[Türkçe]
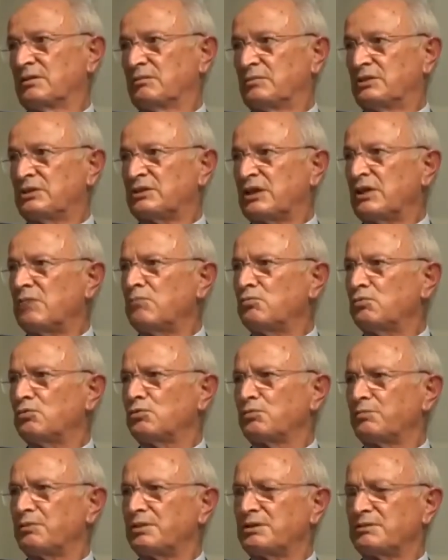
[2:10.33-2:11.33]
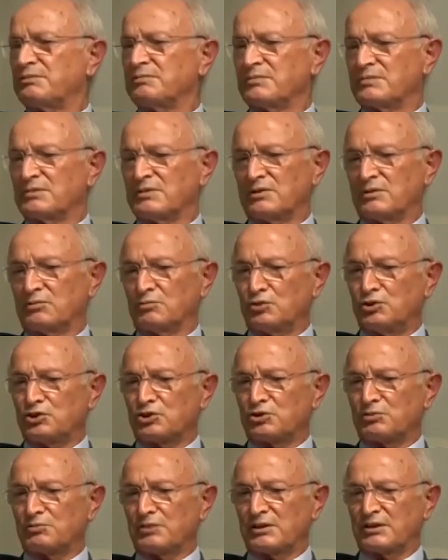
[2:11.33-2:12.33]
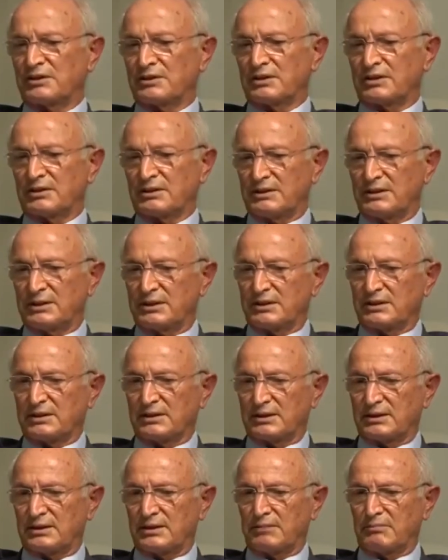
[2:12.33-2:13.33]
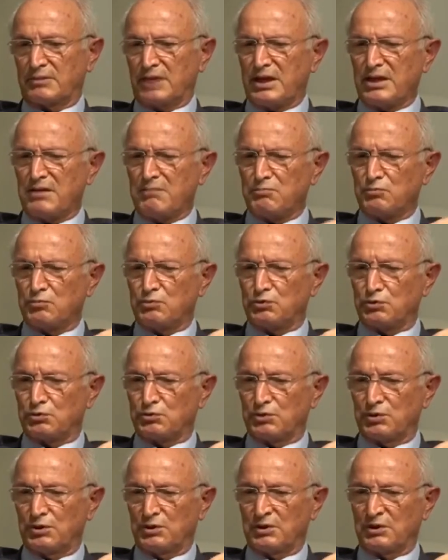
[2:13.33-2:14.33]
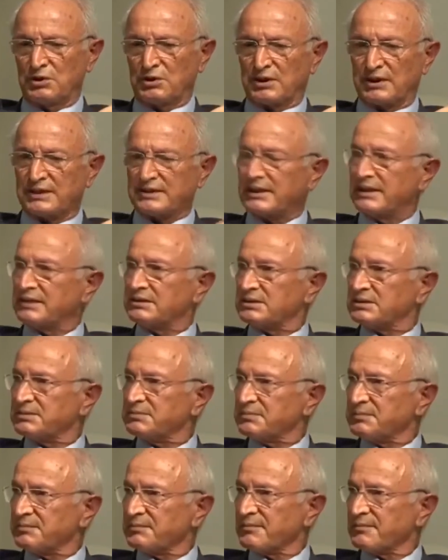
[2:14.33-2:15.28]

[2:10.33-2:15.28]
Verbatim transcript: Biz en büyük benim bu yaşıma kadar ki dikkat ettiğim en büyük kazancım